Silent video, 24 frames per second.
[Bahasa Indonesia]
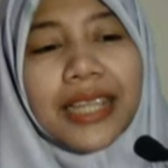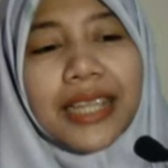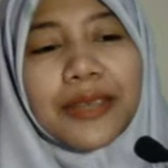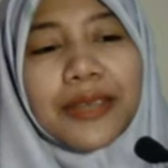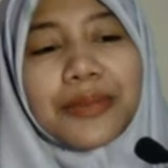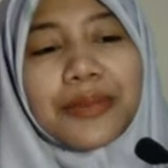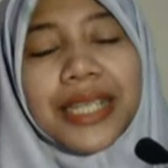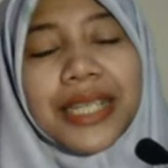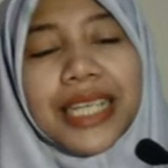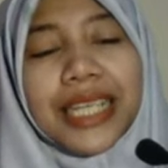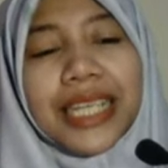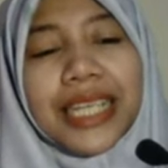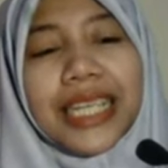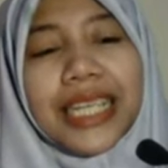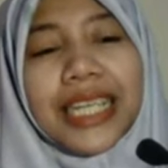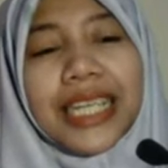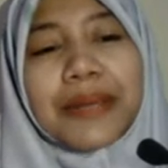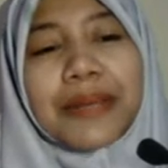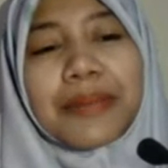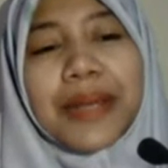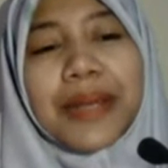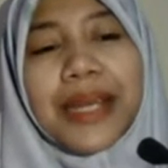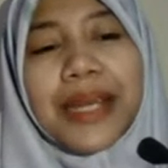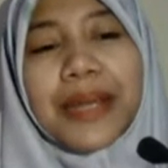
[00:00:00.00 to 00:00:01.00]
atau
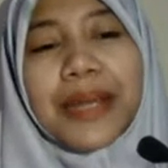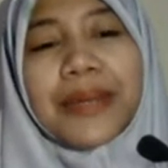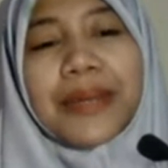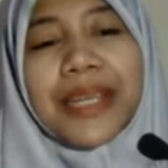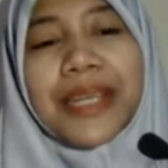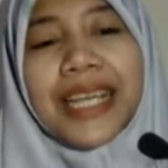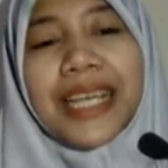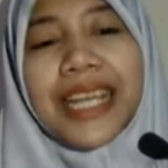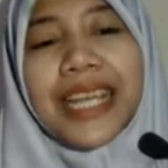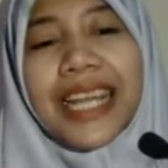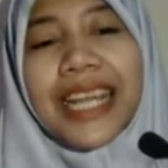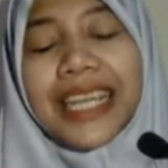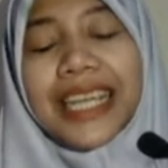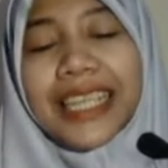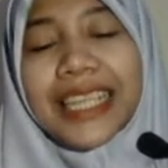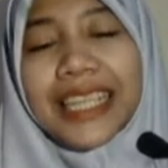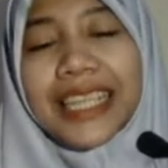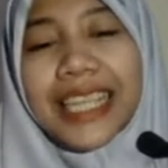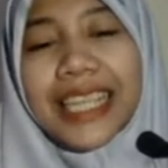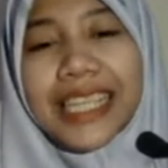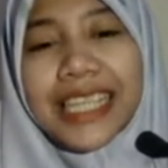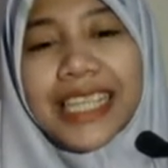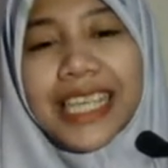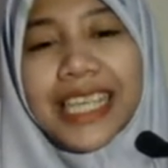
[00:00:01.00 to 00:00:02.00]
berkeliling pada benda langit
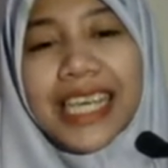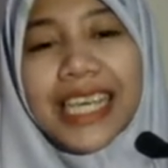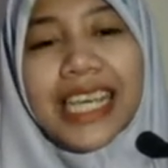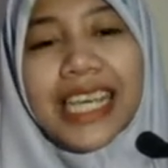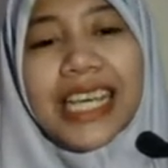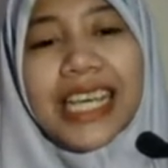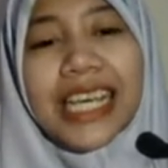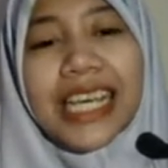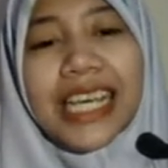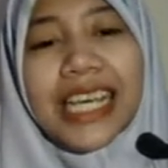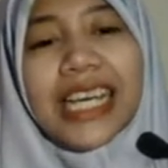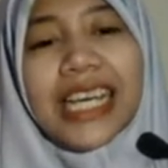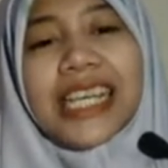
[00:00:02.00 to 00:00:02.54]
lainnya